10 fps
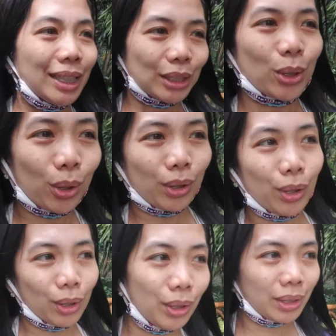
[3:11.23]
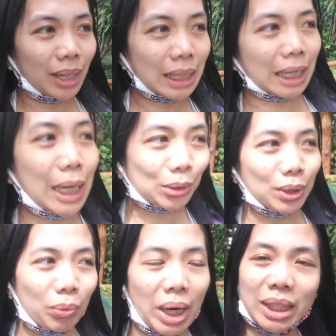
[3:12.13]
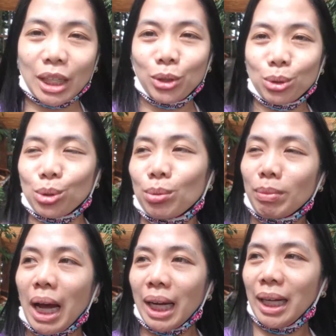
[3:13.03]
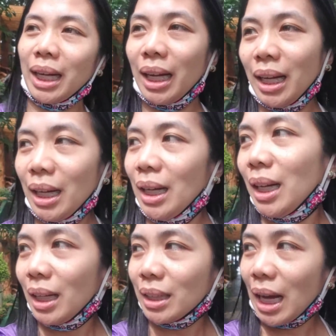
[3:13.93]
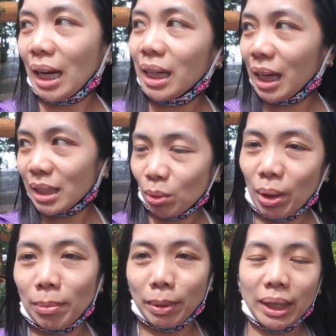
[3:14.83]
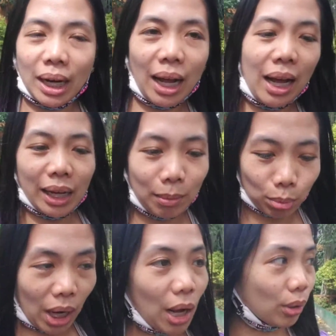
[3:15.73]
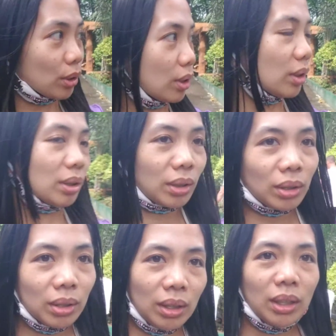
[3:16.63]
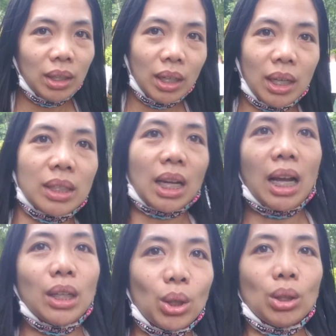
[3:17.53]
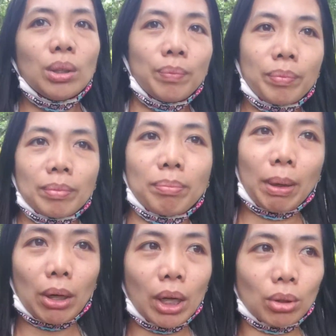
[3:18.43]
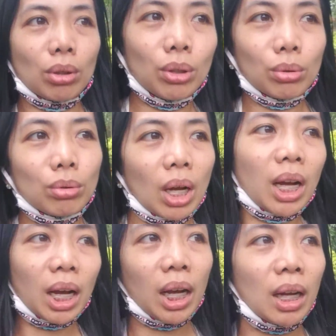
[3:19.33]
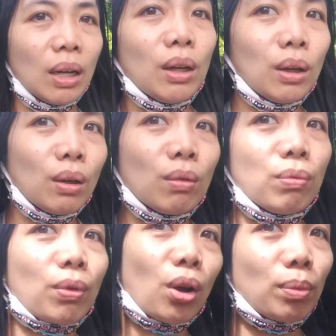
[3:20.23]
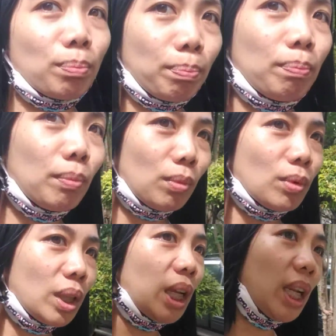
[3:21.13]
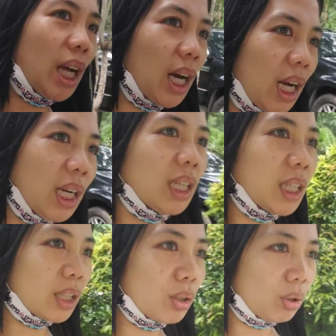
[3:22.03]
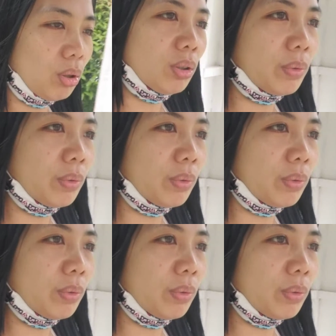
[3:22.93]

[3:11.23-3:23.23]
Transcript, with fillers: So, ang tagal ko na wala sa YouTube dahil dahil nga sa wifi na nakakaburaot sa ano. Pero ito yung uh, front nila. Ito.